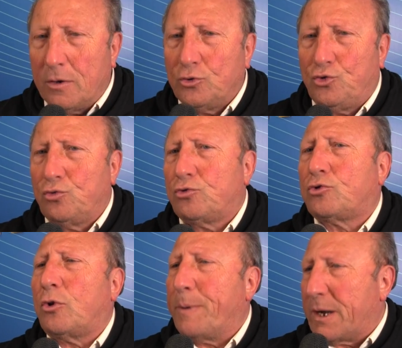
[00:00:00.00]

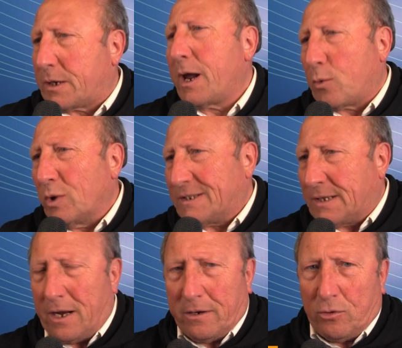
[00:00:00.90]
Giusto perché
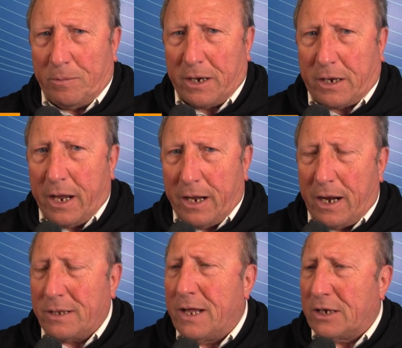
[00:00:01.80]
quest'anno, perché
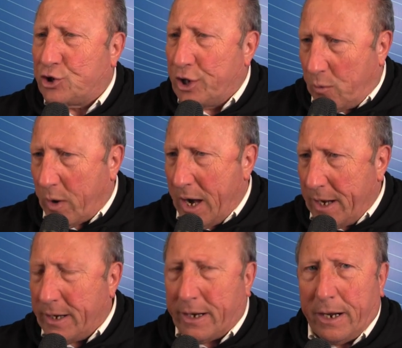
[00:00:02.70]
era da cinque
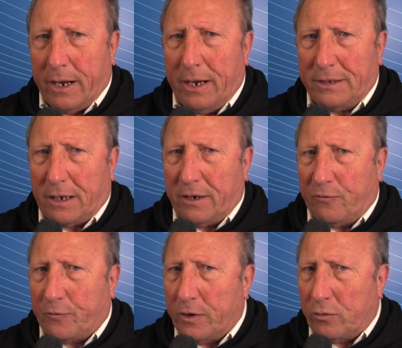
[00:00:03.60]
anni che le
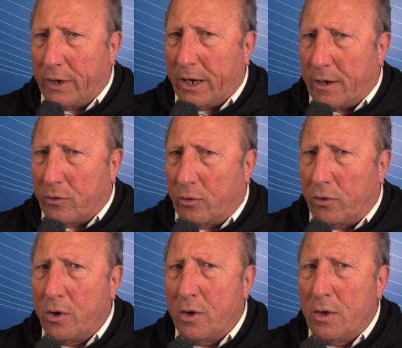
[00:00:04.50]
tariffe non
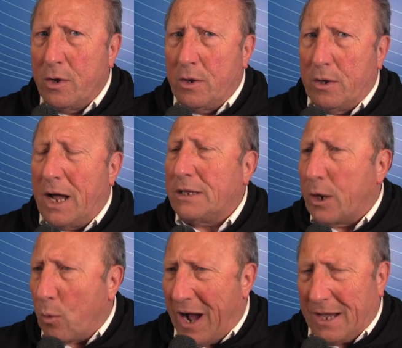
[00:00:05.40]
erano
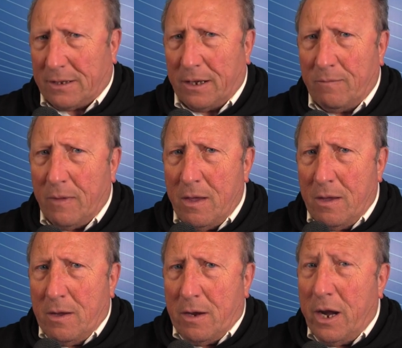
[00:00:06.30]
adeguate,
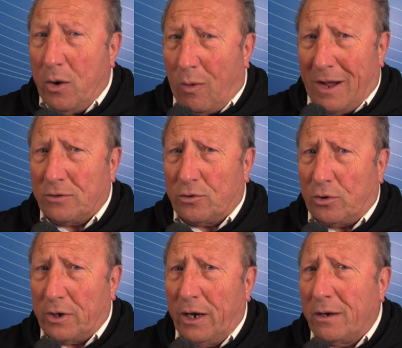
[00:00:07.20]
in
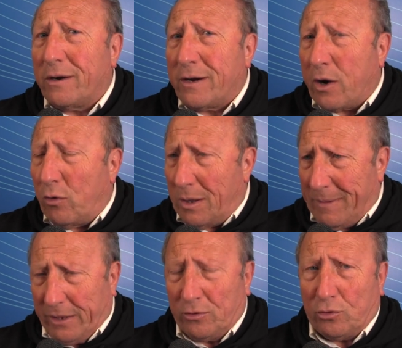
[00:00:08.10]
quanto il
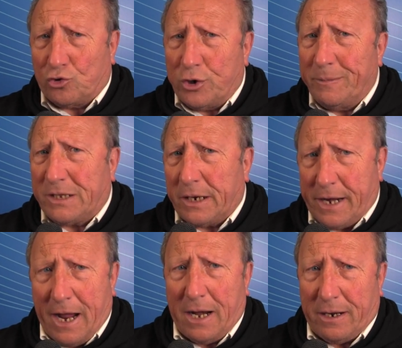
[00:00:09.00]
regolamento
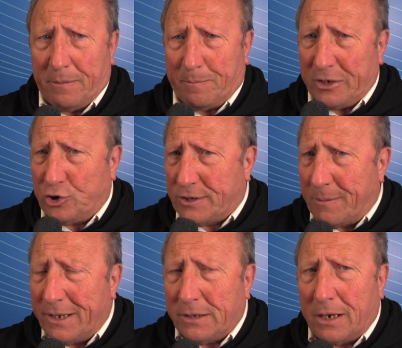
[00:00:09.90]
cimiteriale,
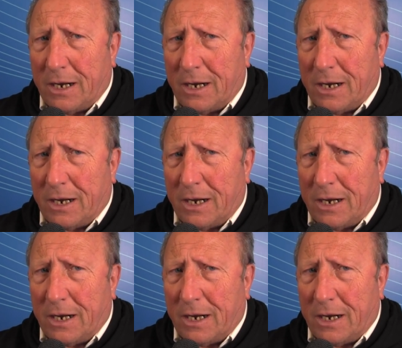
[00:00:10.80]
precisamente